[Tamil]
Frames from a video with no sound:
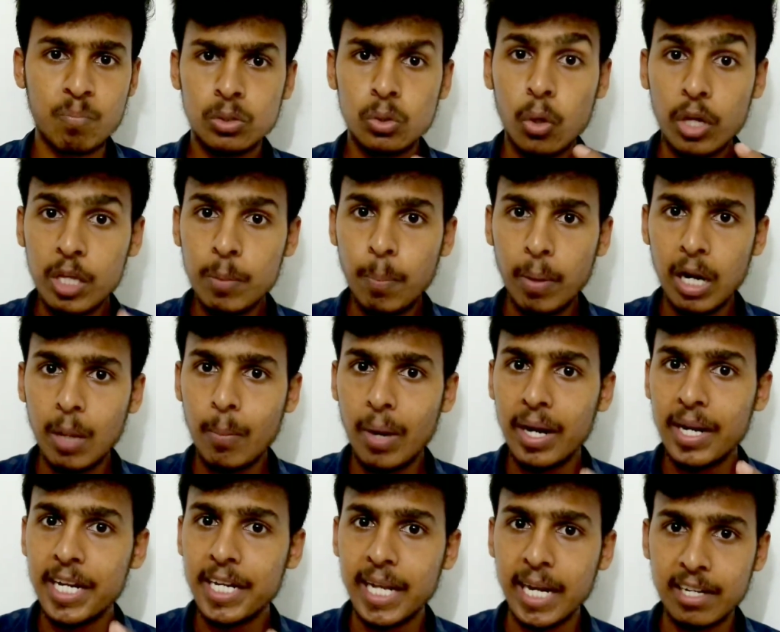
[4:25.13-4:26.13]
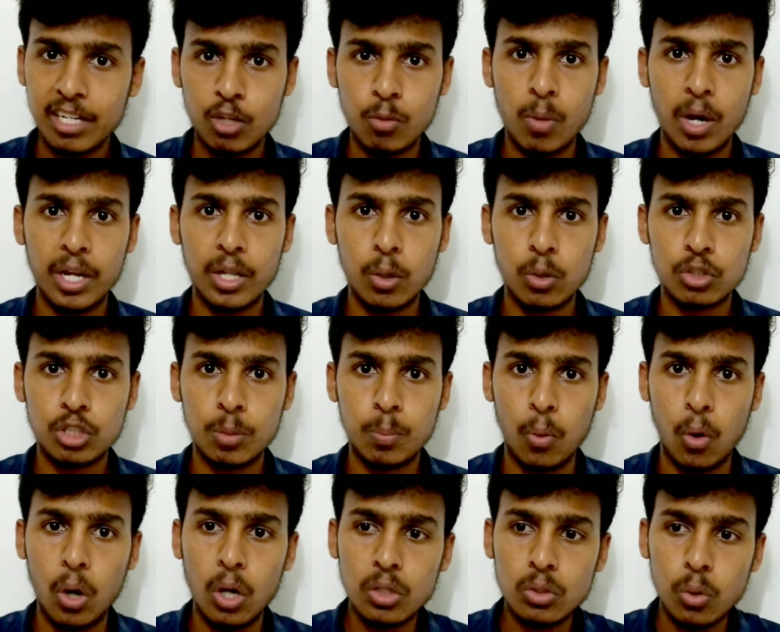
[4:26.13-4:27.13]
ஸோ இப்போ நம்ம டிடெக்டிவ் மாதிரி
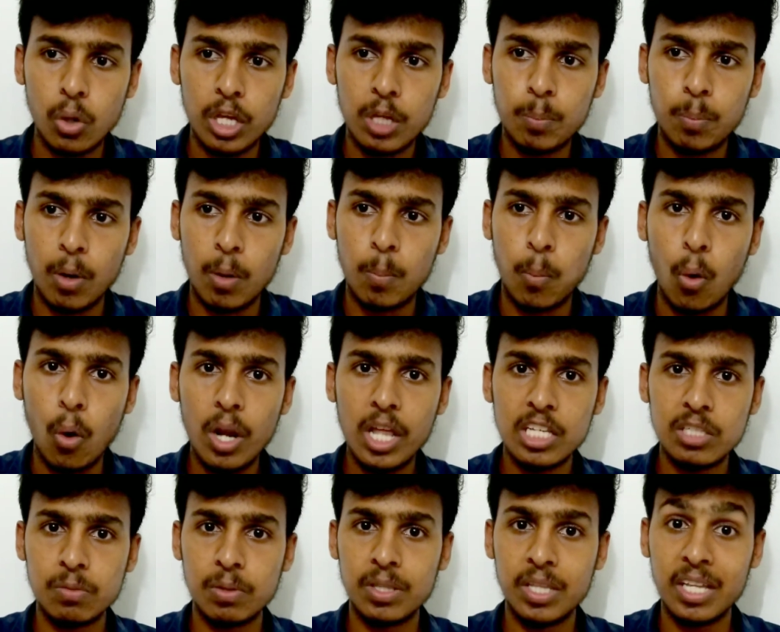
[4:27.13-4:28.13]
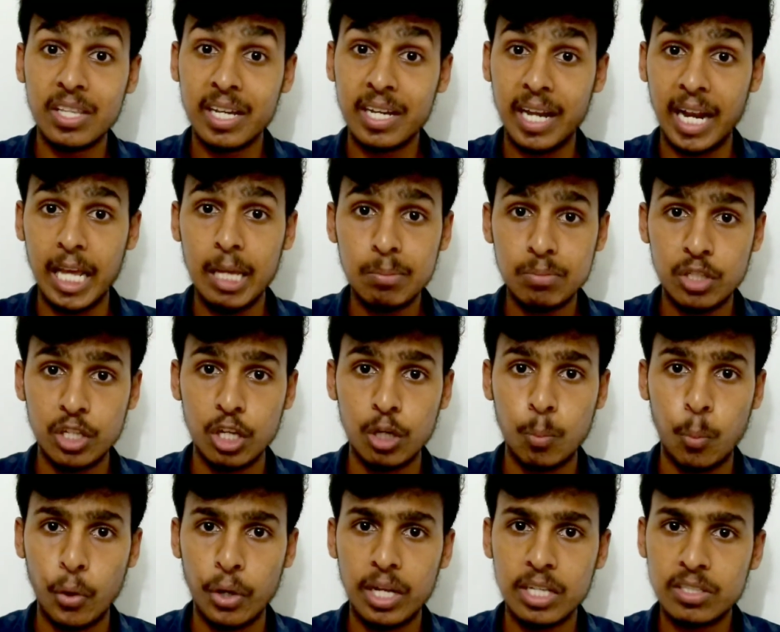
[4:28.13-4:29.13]
யோசிப்போம் ஸோ இப்போ போலீஸ் வந்து அந்த கிரைம்
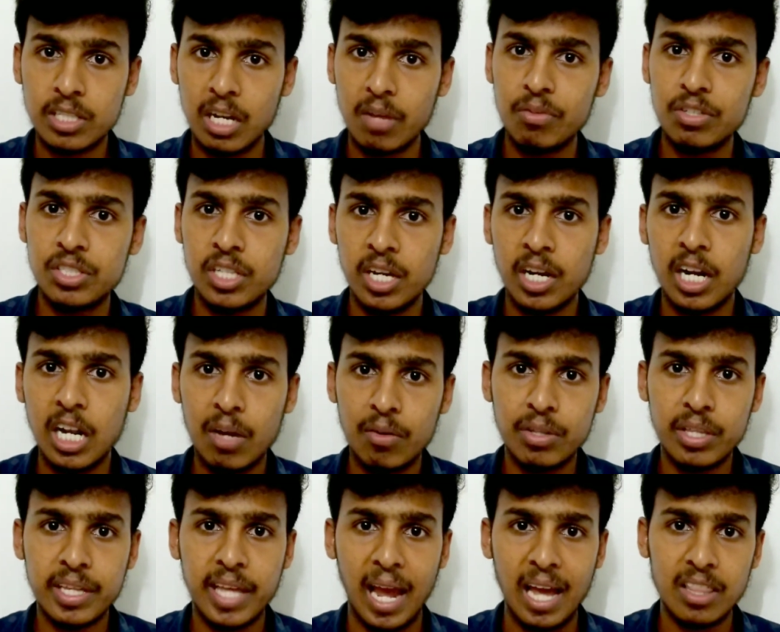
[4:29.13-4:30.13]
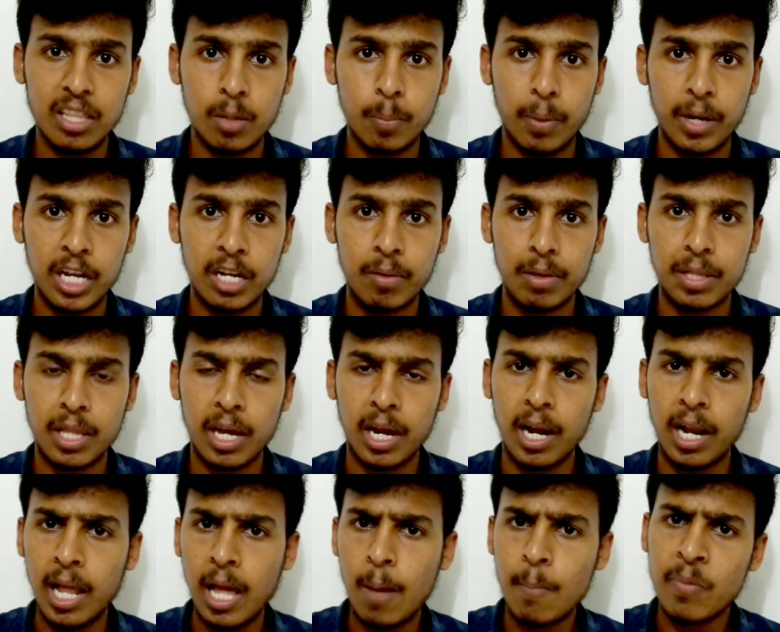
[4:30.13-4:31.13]
சீனுக்கு போயிட்டு சில விஷயங்கள்லாம் வந்து கேதர் பண்ணிட்டு
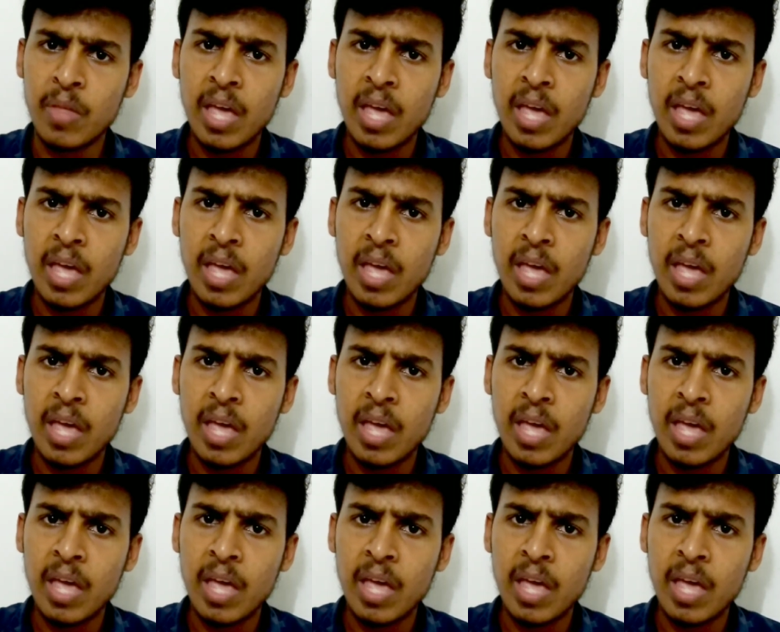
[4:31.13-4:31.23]
வந்தாங்கல்ல